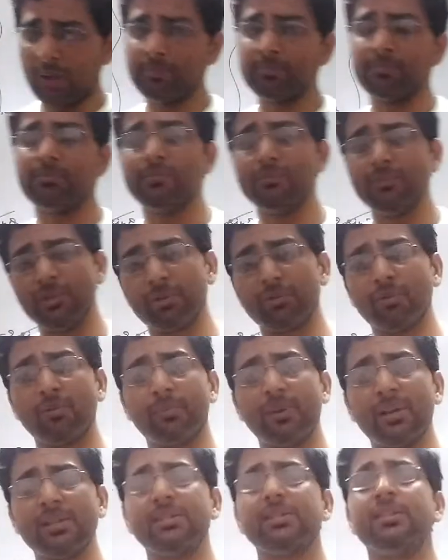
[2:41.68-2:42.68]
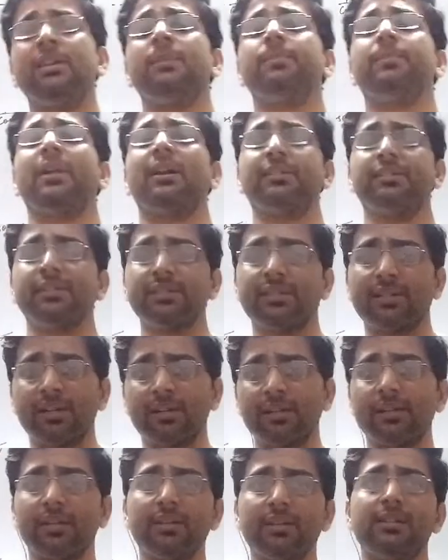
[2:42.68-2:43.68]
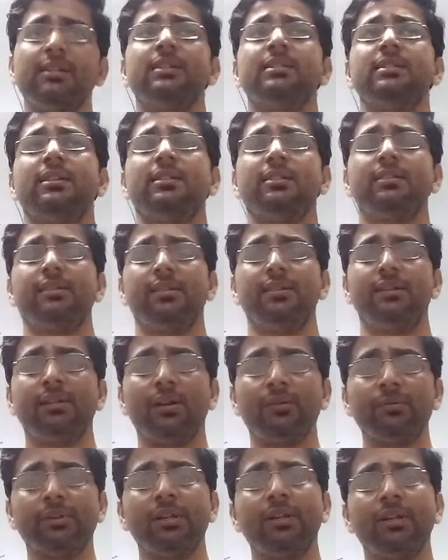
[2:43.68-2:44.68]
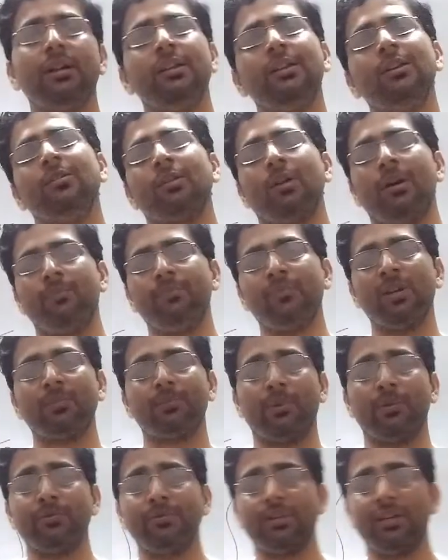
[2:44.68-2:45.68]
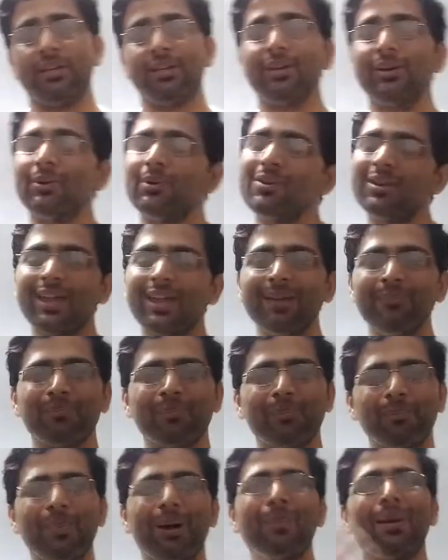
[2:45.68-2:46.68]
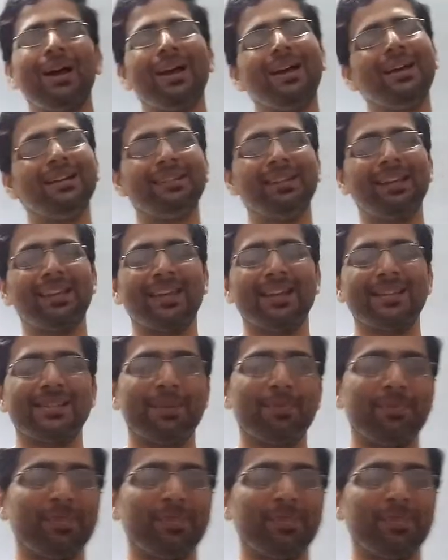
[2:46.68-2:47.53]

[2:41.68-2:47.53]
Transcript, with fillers: तो आप ज़रूर भेजिए प्रैक्टिस करते रहिए ज़्यादा से ज़्यादा डाउट निकालिए और हम तक पहुँचाइए ओके बाय टेक